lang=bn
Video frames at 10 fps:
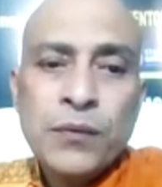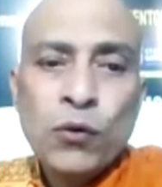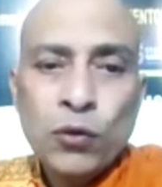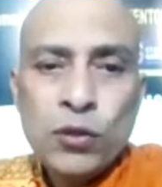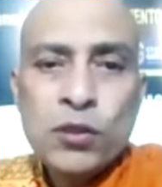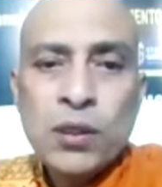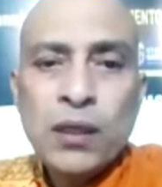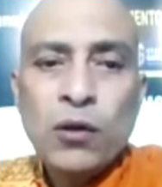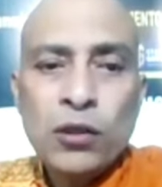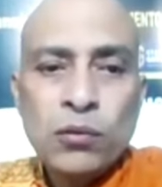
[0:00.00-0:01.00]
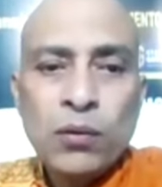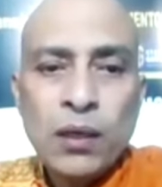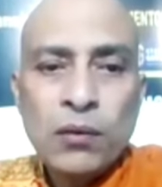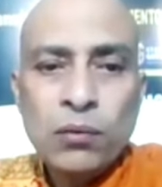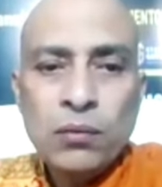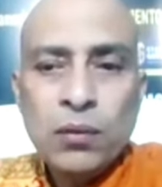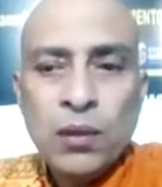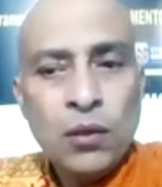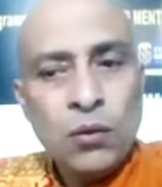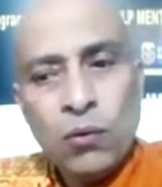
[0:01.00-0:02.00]
কুটস্থে নজর রাখুন
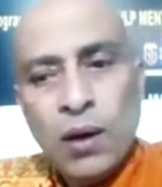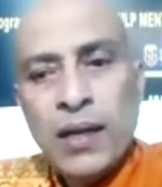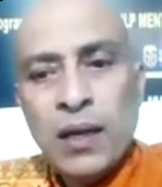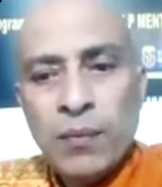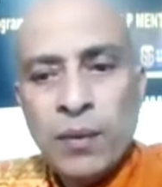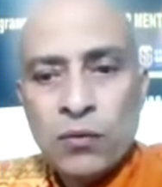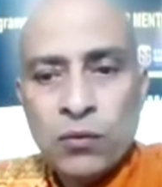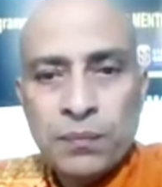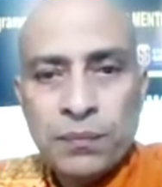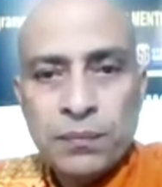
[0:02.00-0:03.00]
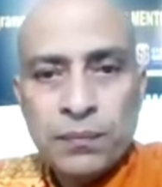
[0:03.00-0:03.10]
উহাই আমার রূপ